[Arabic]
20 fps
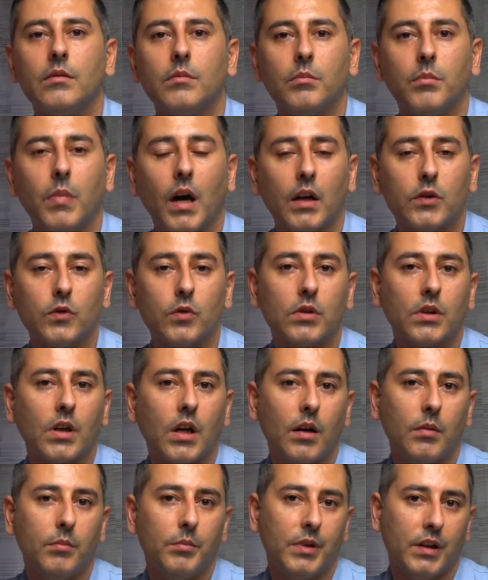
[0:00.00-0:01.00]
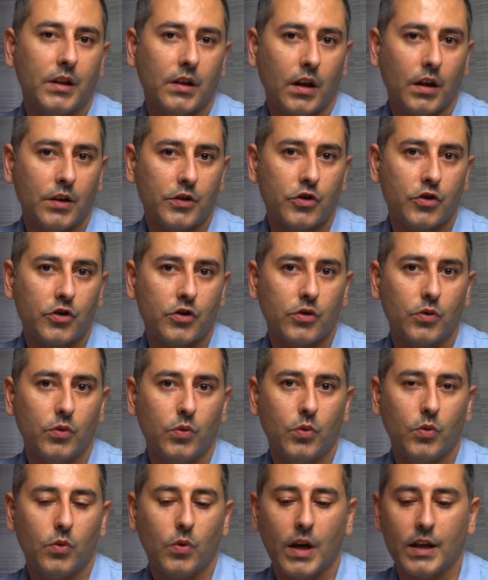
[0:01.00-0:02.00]
بعضهم قام بالغش
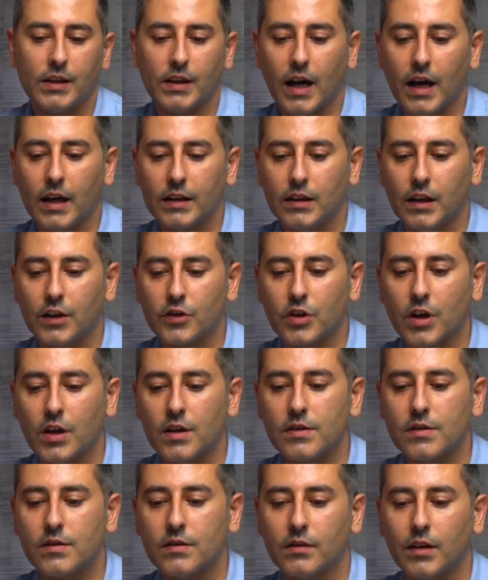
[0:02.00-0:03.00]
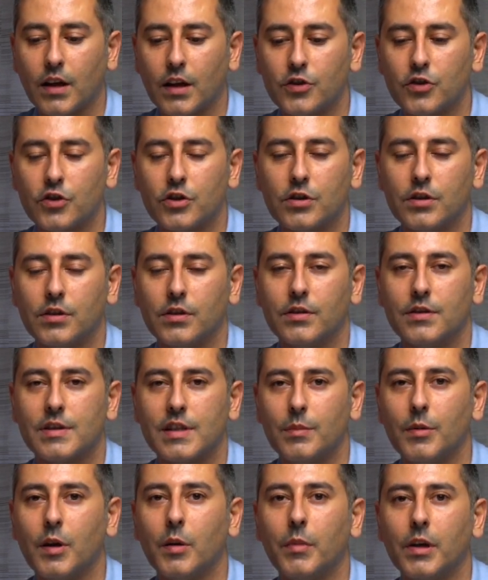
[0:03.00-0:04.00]
وهذا احد الاشخاص غش
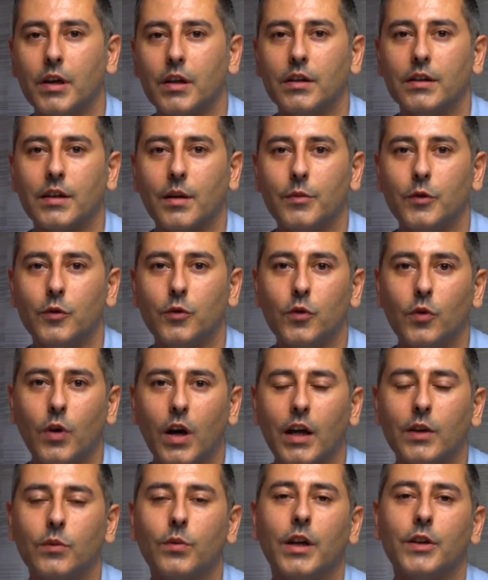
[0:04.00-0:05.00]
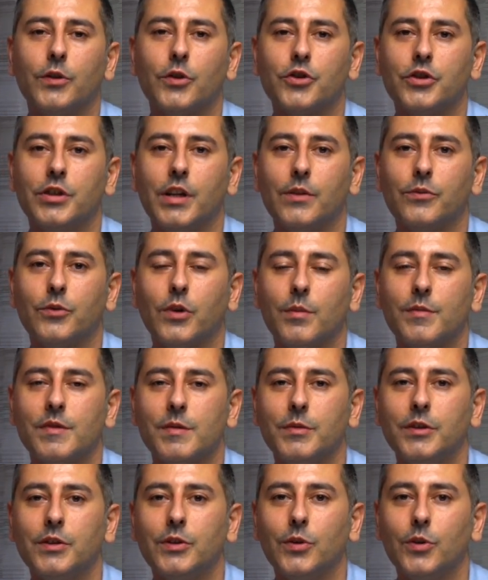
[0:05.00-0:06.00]
سبع مرات عم بيقولوا اخذ
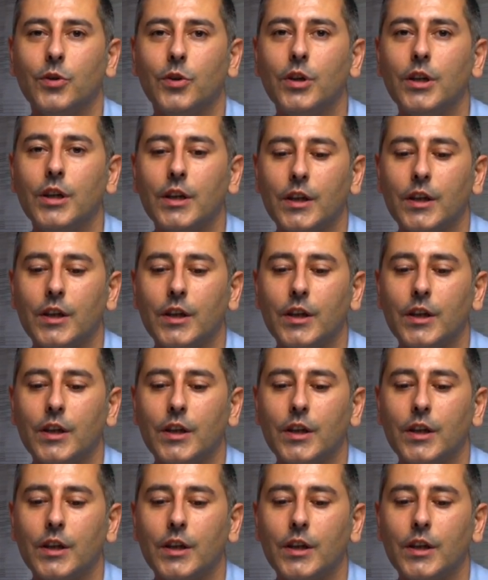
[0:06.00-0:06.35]
21500 يورو